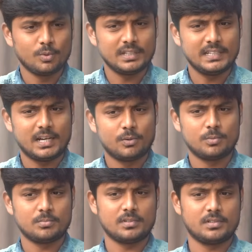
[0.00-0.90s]

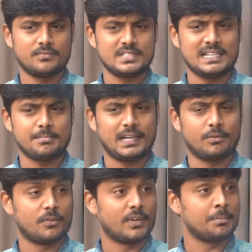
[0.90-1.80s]
உறுதியாகவும் விஜய் மேலே
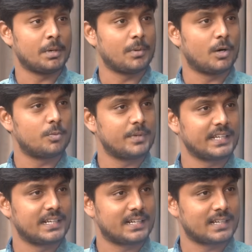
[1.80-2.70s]
இவ்வளவு வன்மமாகவும்
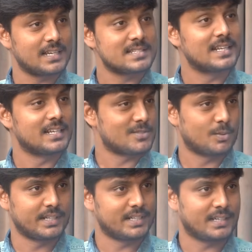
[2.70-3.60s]
நீங்கள் இருக்கிறதா சிலர்
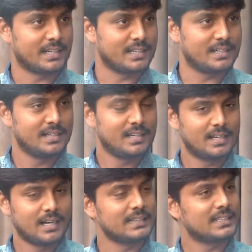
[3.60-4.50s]
சொல்லிட்டு இருக்காங்க
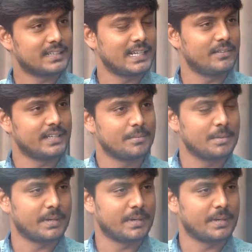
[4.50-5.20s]
அந்த கேள்வி நீங்கள் எப்படி